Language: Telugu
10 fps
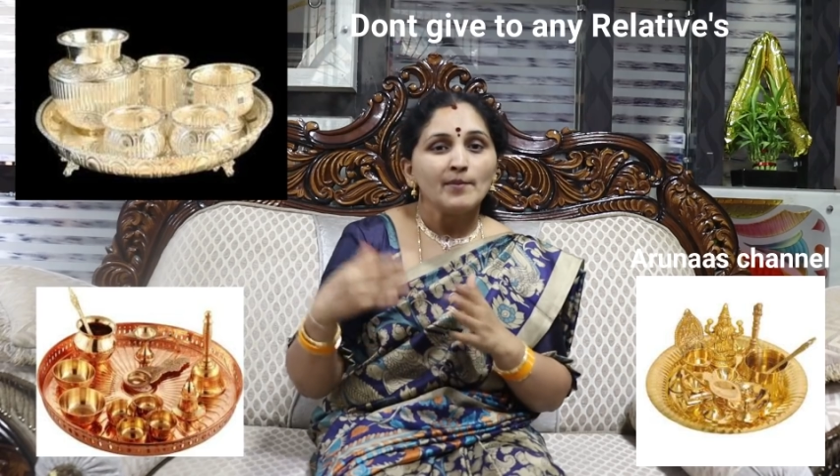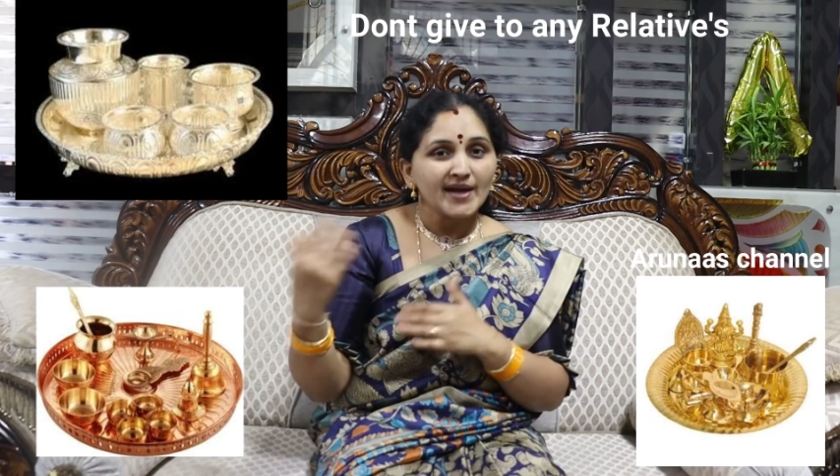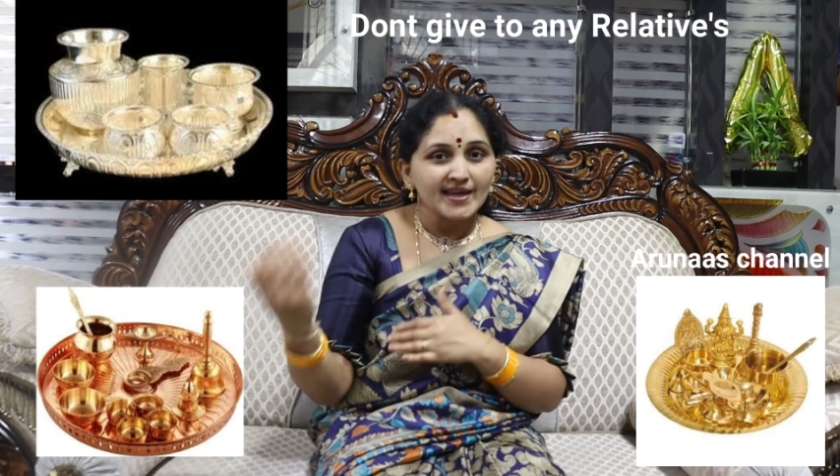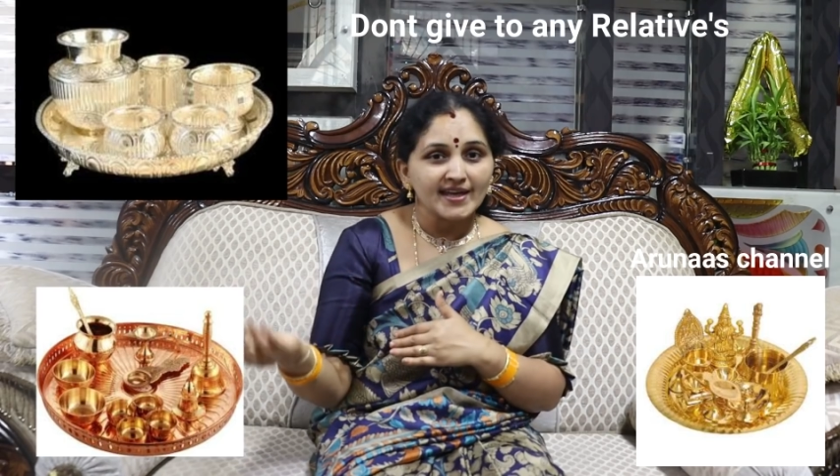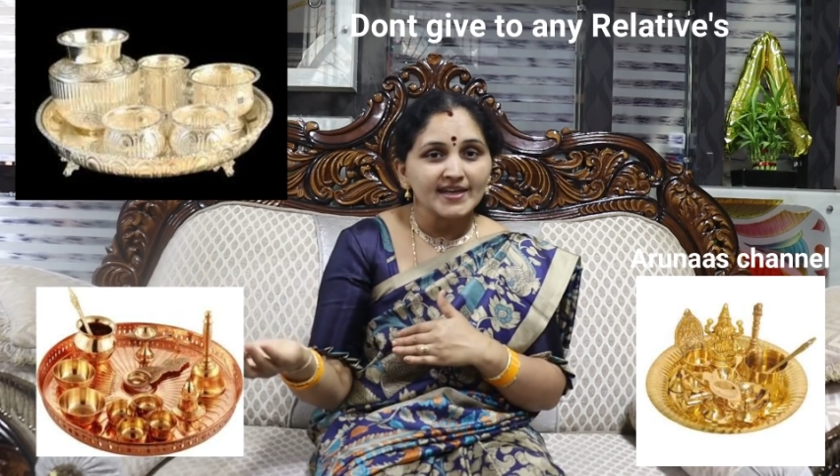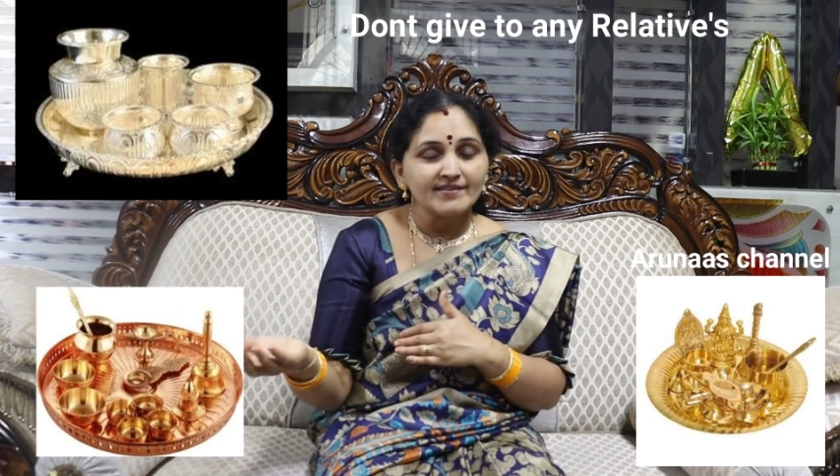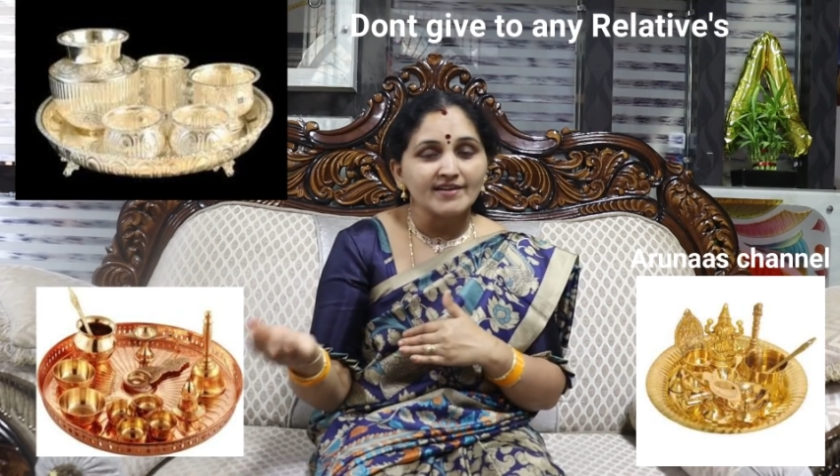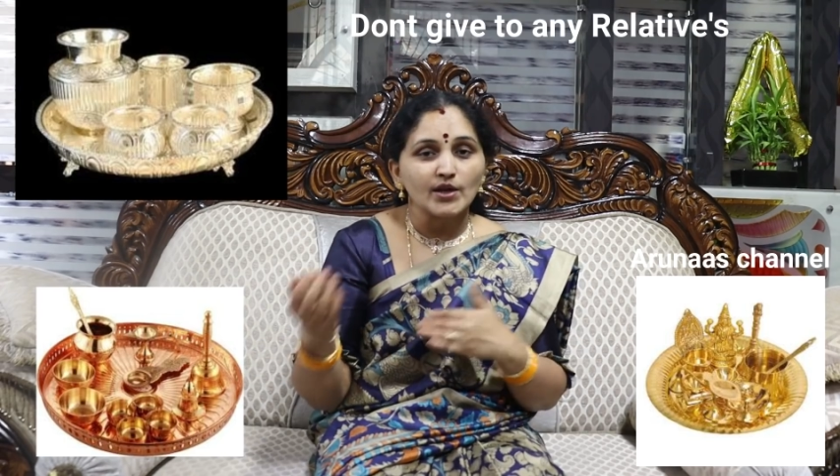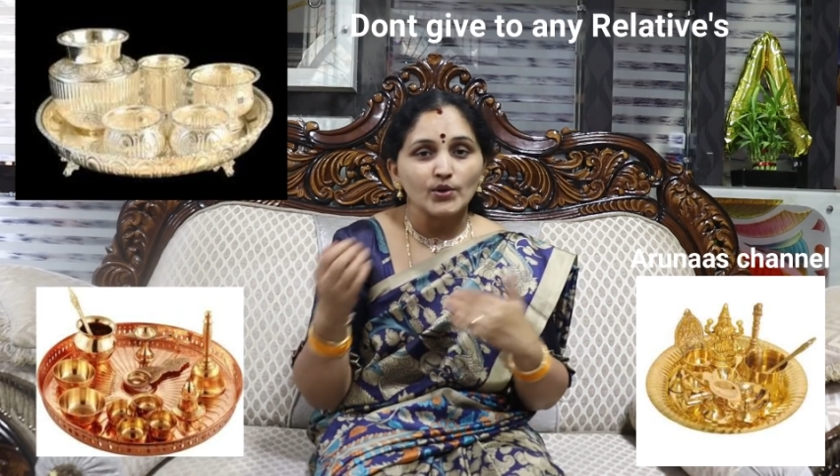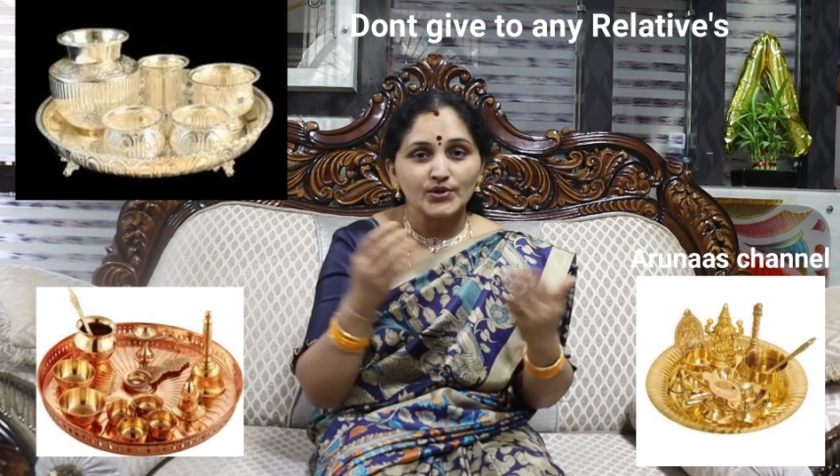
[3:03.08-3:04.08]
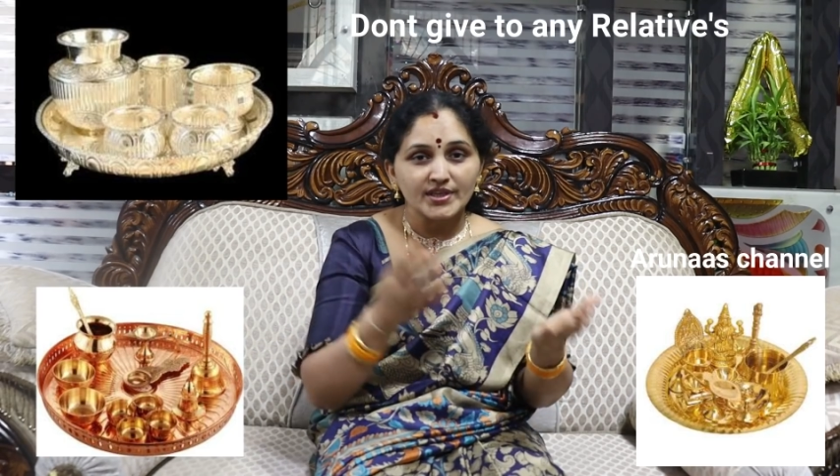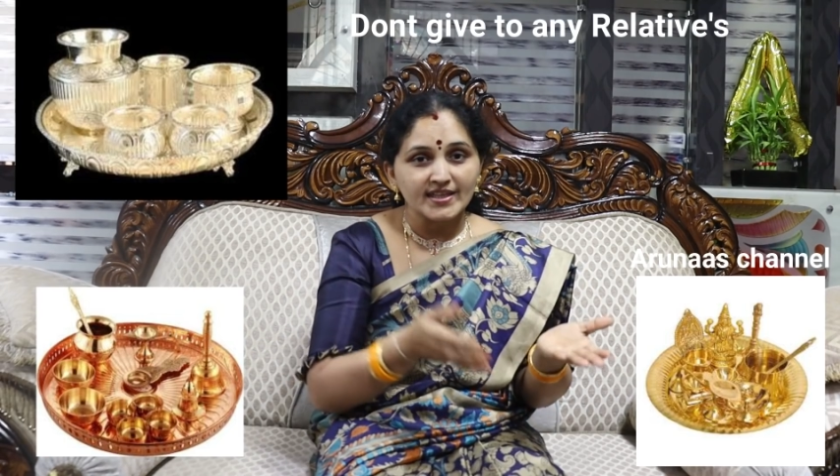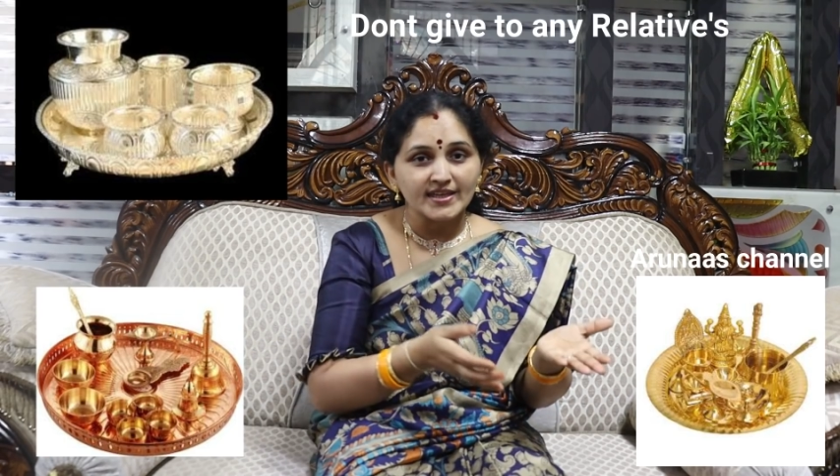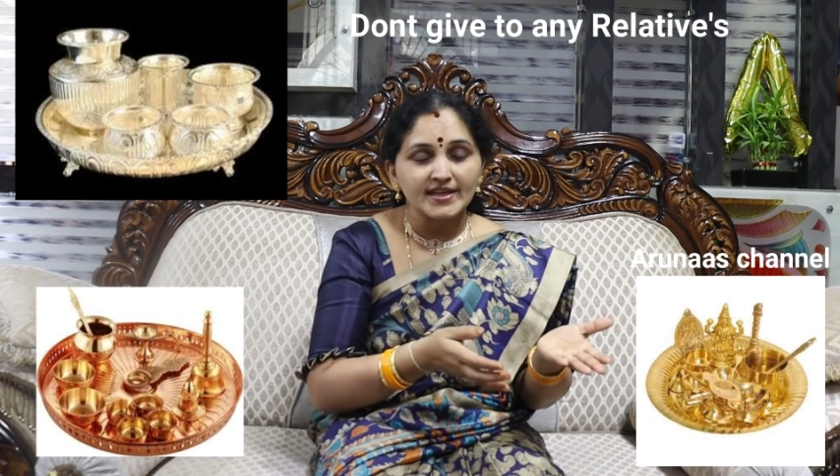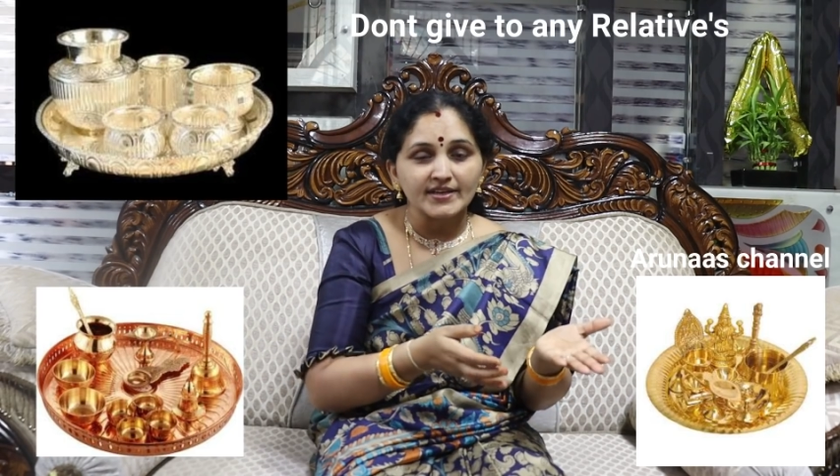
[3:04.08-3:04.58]
పక్కింటి వాళ్ళు
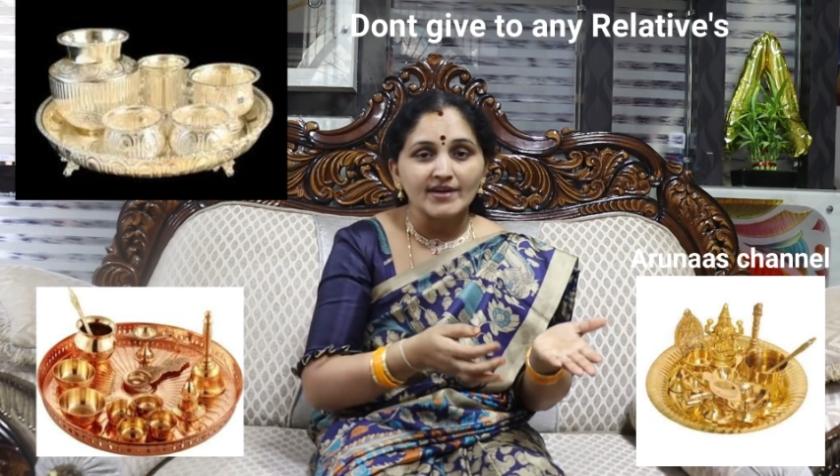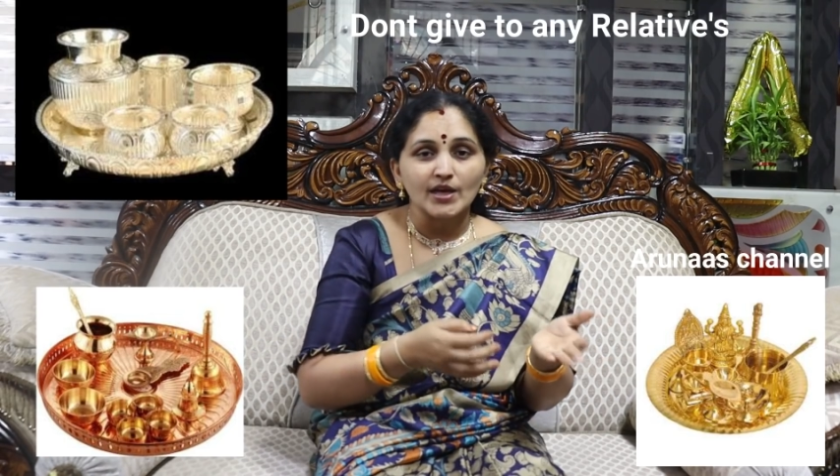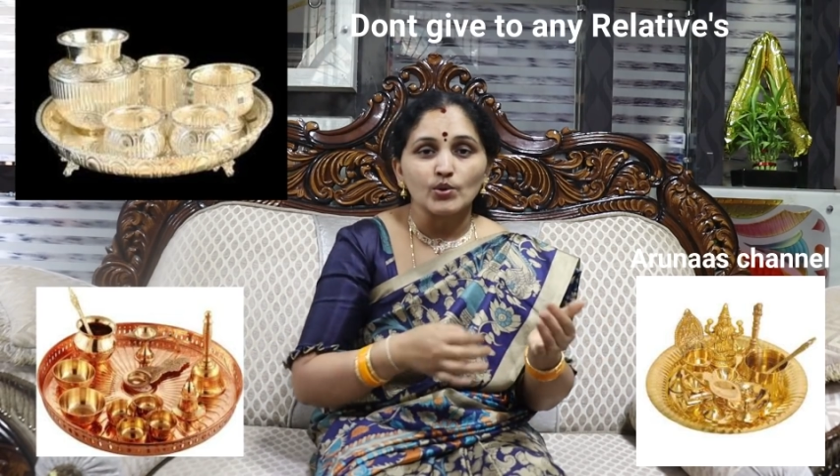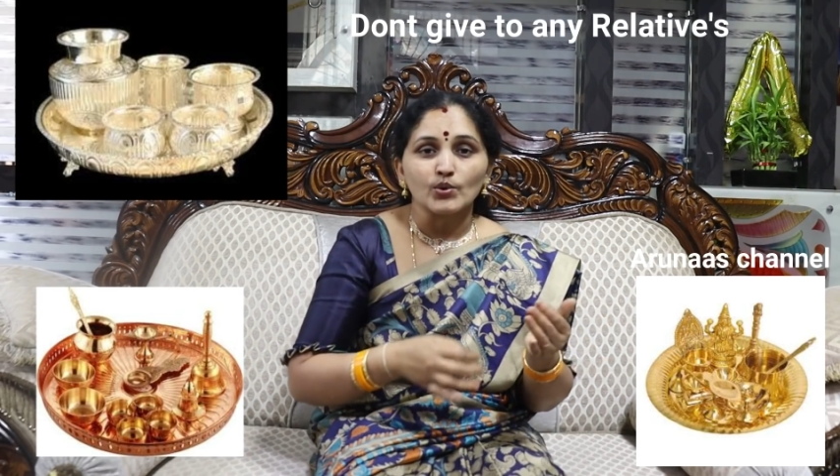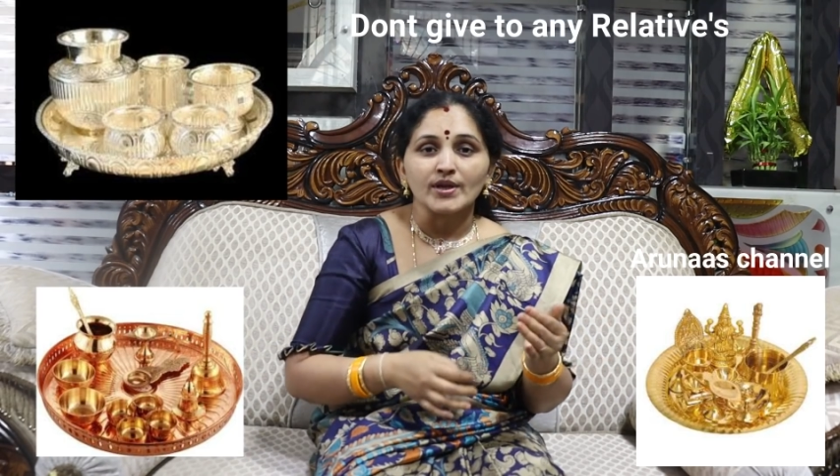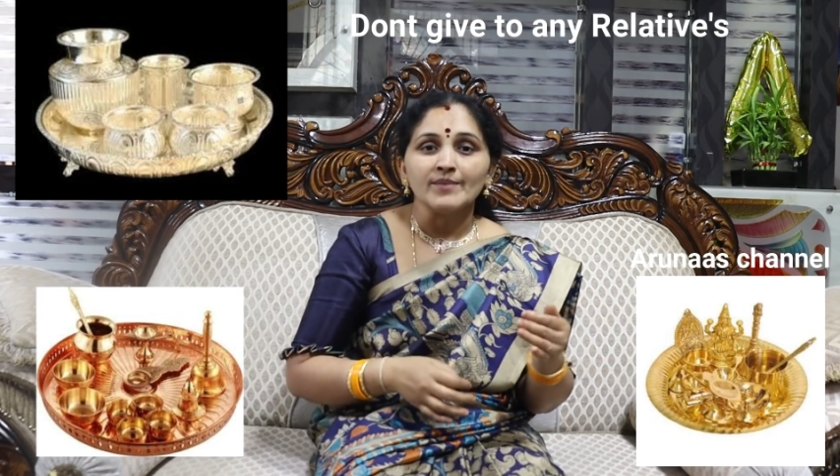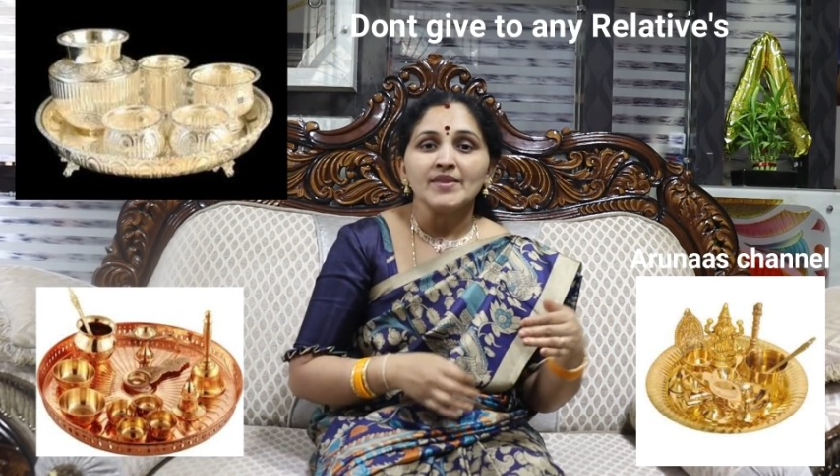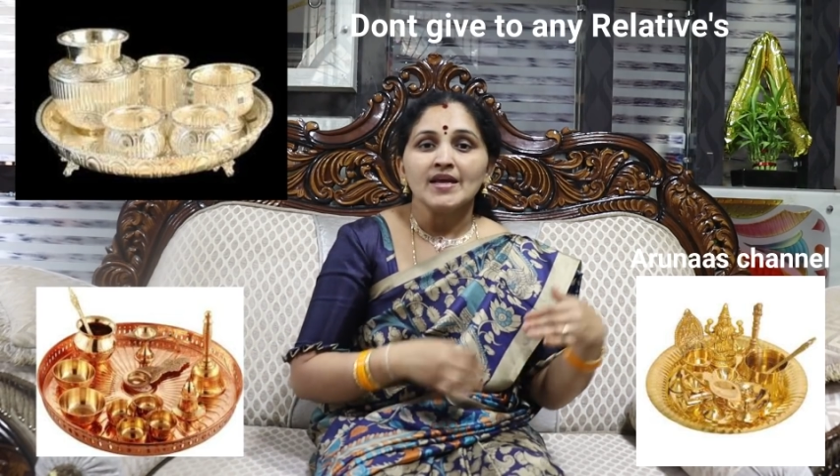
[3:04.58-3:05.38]
ఎదురింటి వాళ్ళు కూడా